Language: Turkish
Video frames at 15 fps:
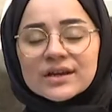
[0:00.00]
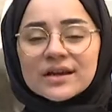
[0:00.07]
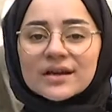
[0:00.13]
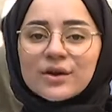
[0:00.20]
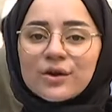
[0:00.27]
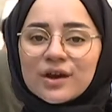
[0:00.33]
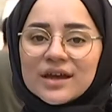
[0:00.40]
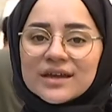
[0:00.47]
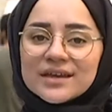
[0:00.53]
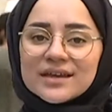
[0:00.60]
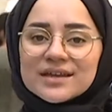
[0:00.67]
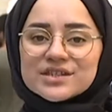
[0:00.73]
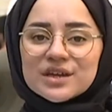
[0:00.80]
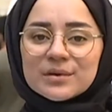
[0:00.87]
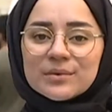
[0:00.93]
göre
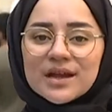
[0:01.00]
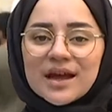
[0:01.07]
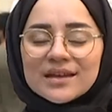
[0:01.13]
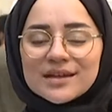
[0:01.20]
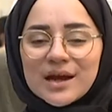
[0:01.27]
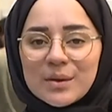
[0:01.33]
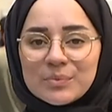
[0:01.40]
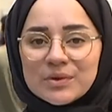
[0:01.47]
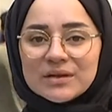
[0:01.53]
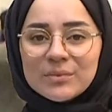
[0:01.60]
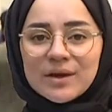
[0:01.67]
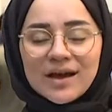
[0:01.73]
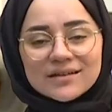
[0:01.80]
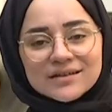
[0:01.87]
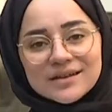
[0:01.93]
İngilizce bilenler
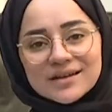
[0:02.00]
bilmeyenlere